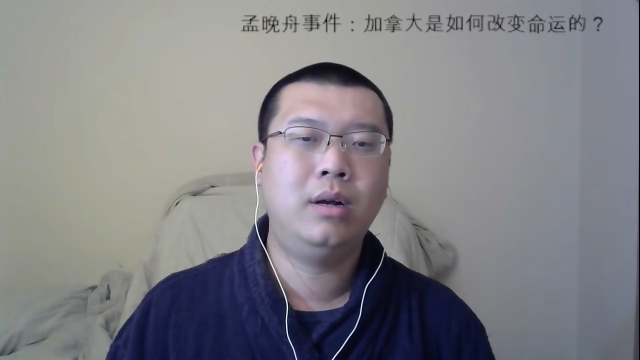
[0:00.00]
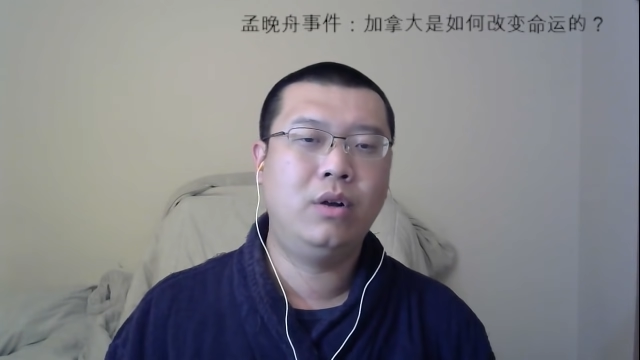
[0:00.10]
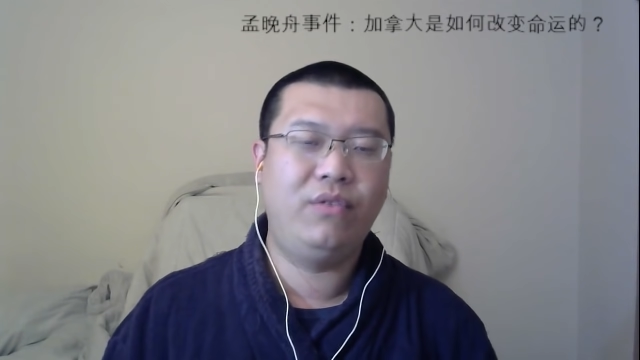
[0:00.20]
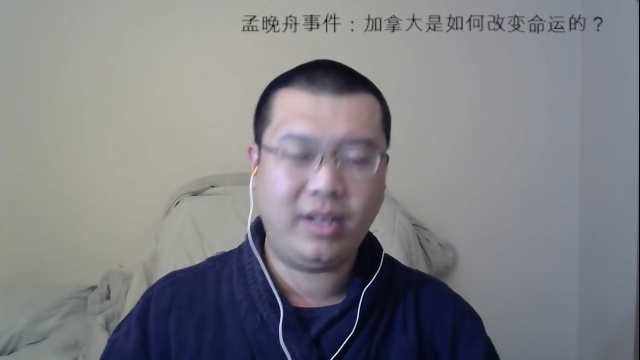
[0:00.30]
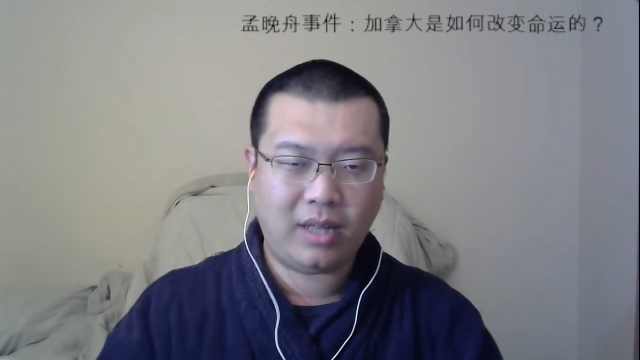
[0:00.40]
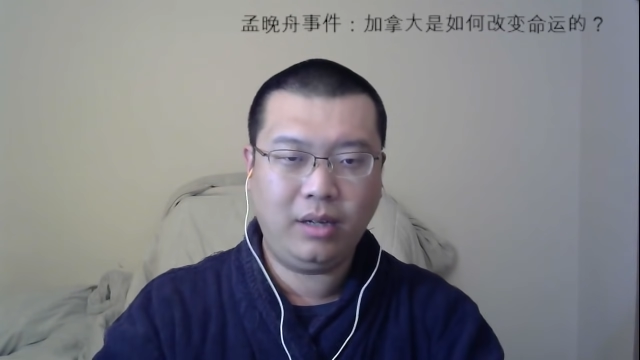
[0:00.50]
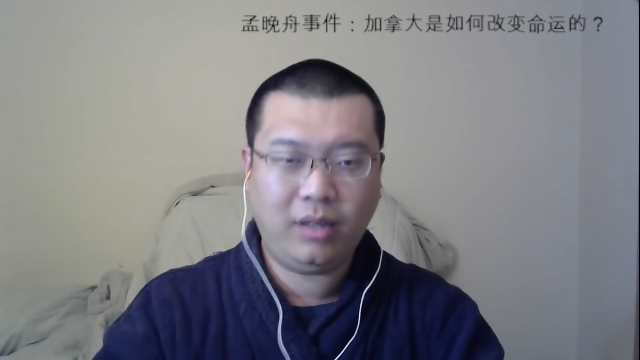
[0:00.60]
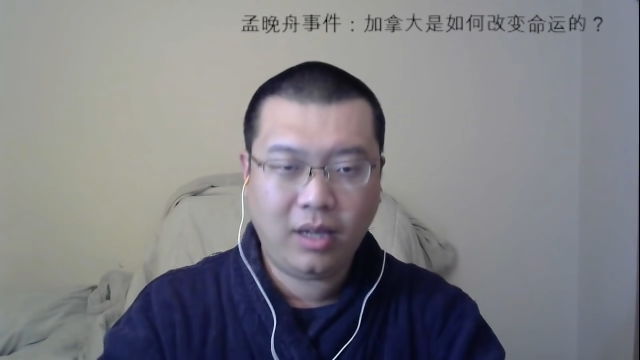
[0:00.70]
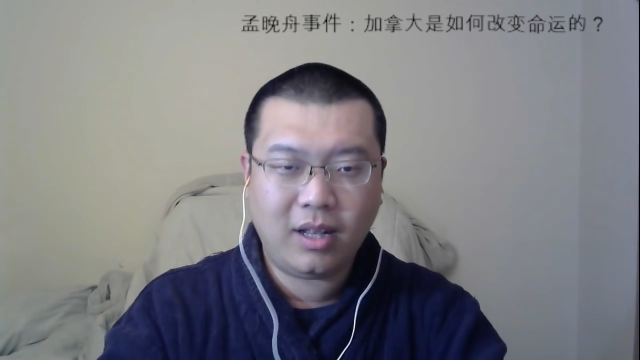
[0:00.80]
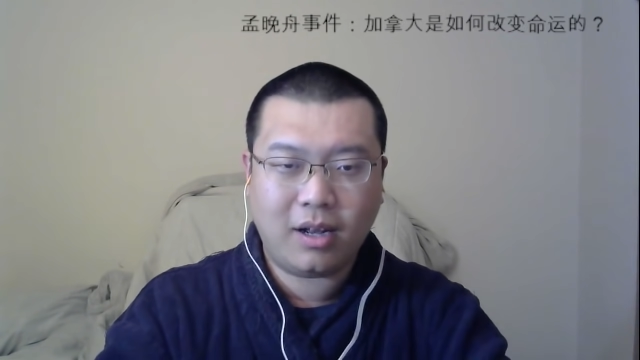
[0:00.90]
为当
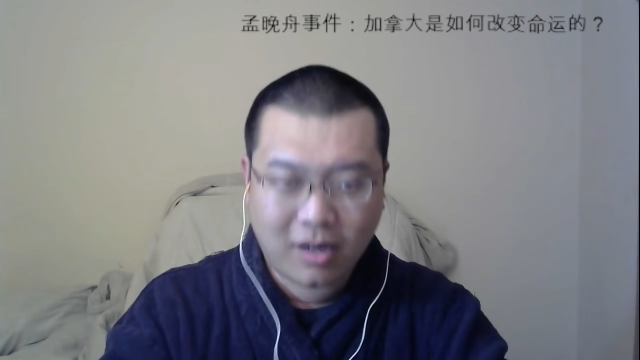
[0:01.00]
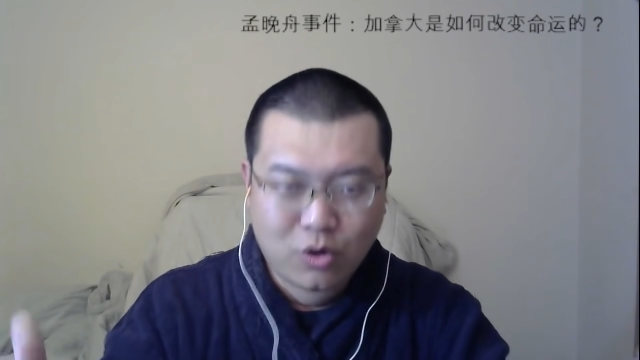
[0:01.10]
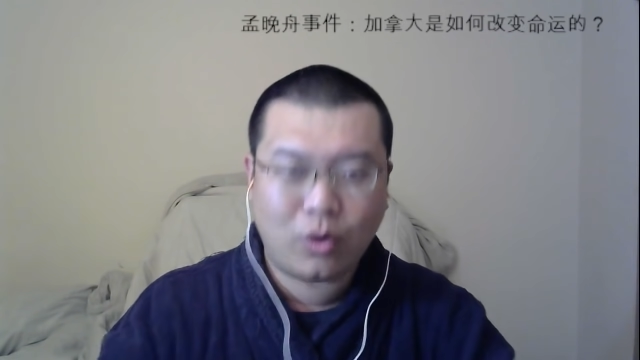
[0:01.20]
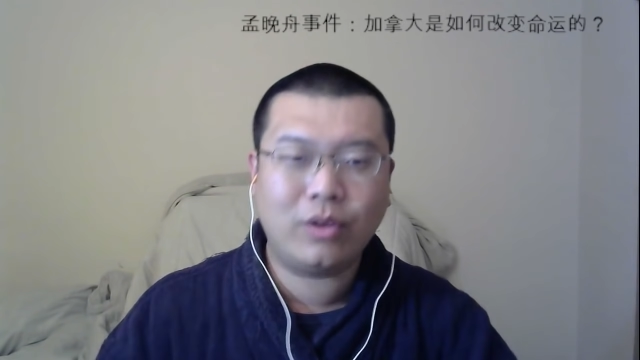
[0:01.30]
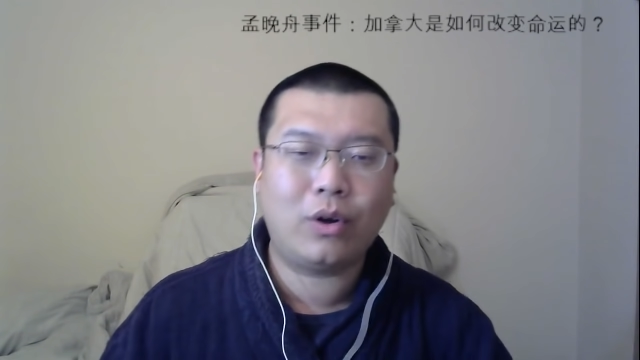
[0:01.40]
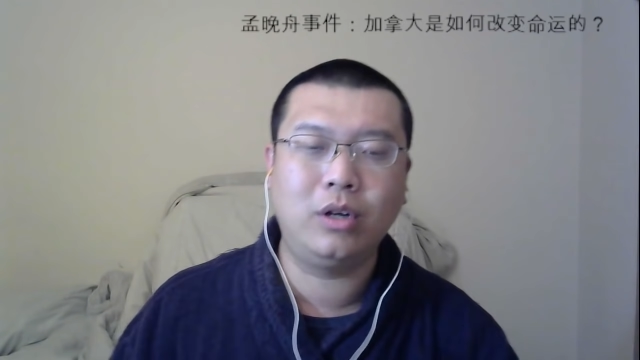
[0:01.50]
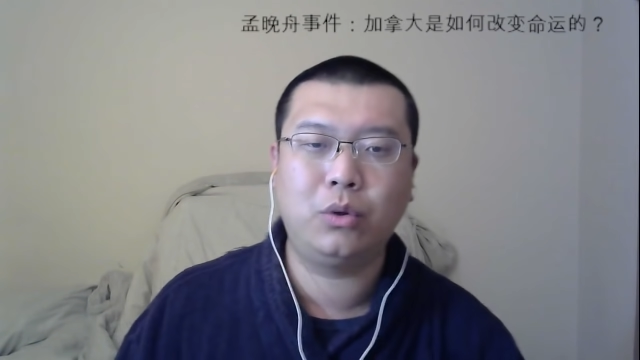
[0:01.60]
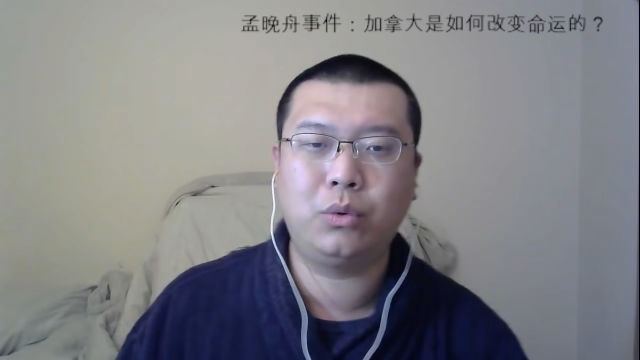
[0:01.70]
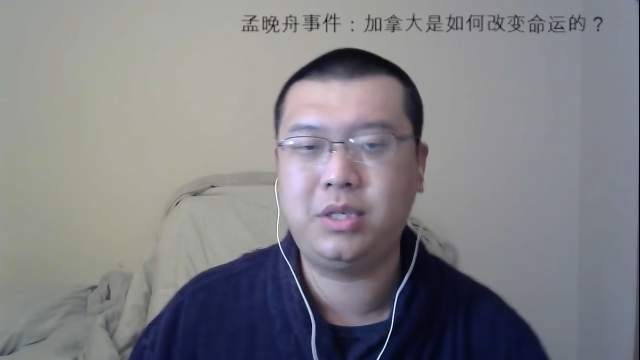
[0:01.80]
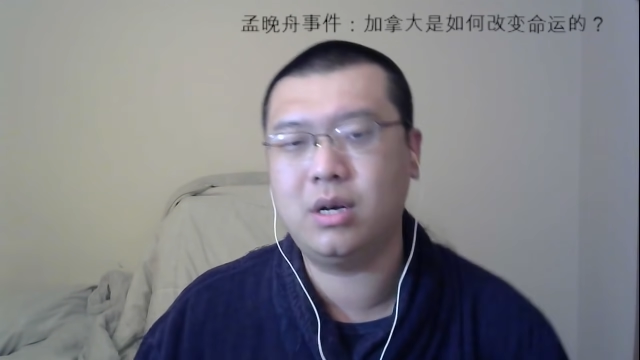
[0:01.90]
地呢创造更
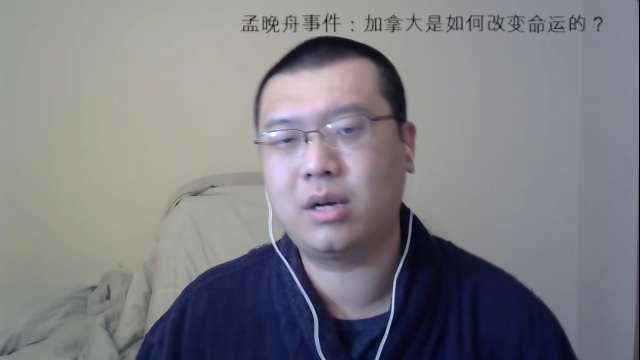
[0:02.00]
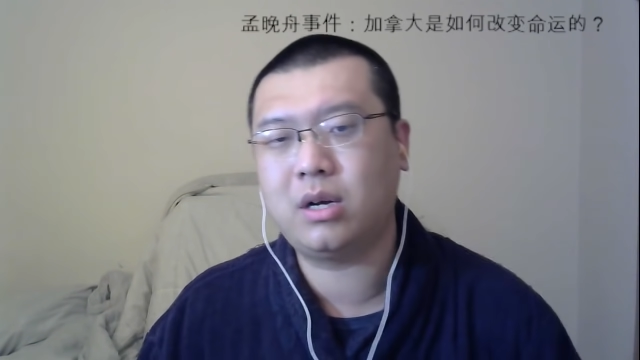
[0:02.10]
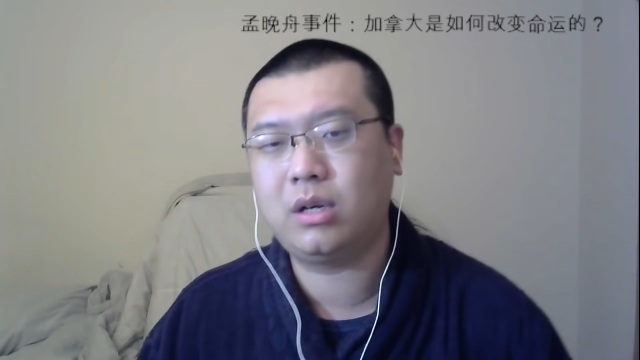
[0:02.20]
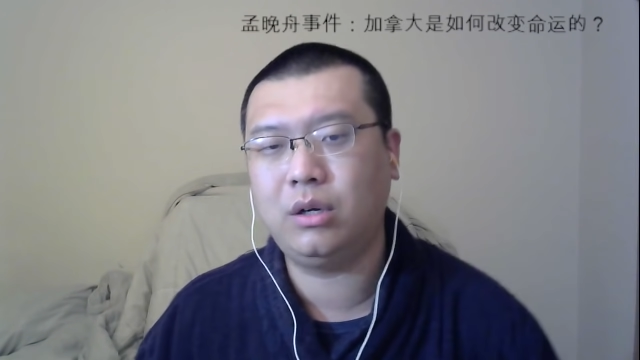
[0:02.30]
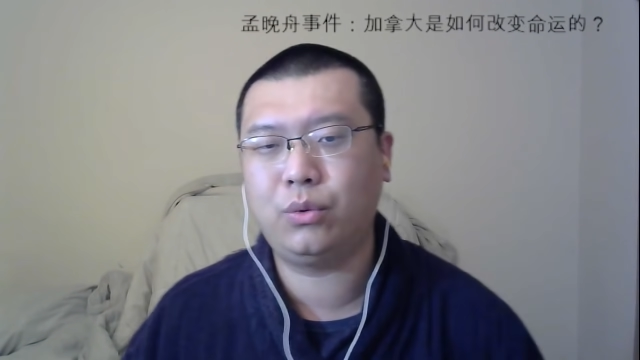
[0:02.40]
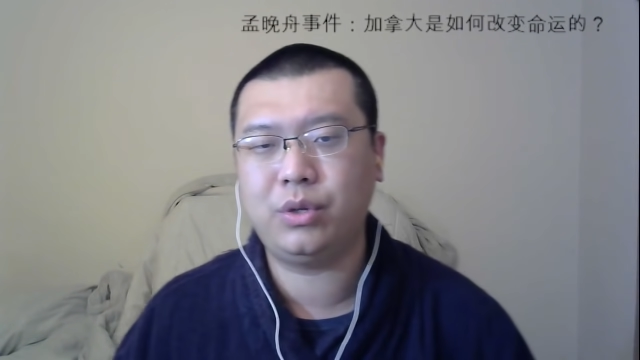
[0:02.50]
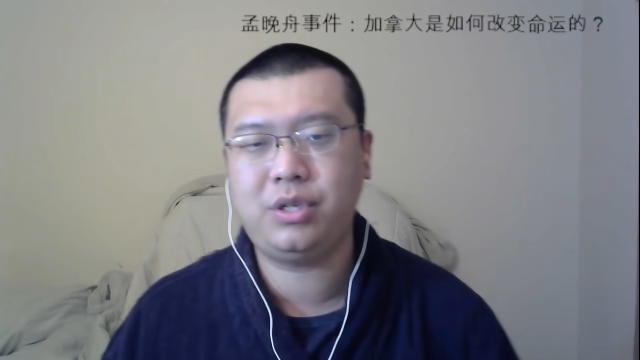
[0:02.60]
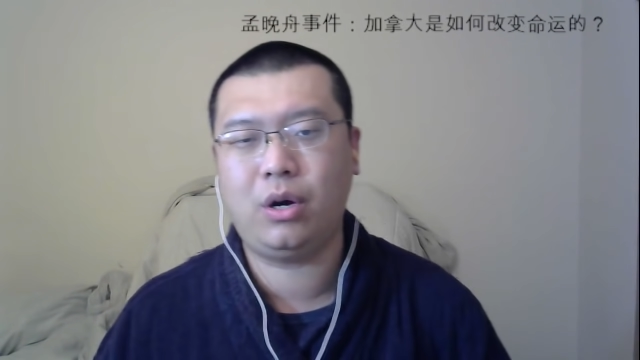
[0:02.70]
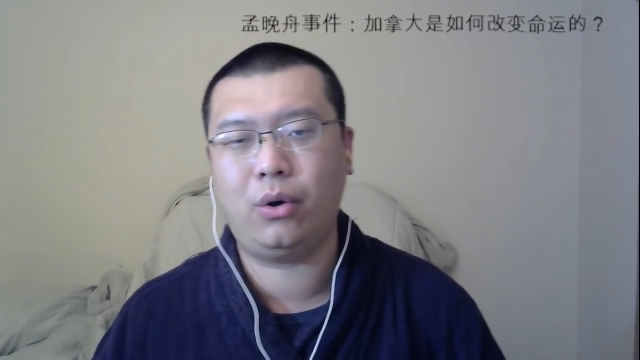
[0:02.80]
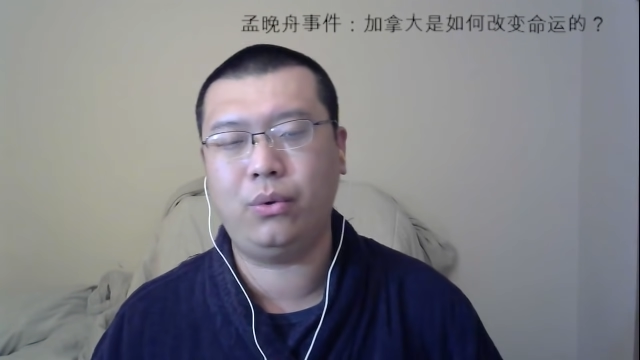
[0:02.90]
多的、更更多的
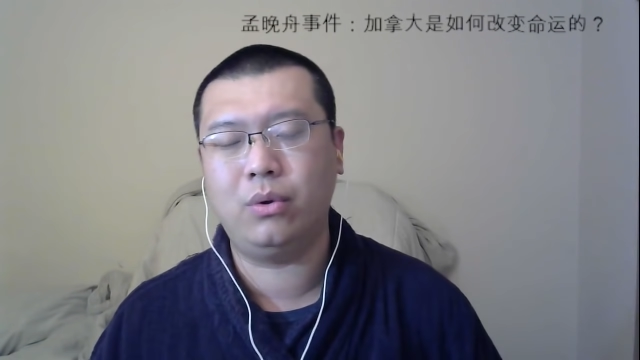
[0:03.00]
效益。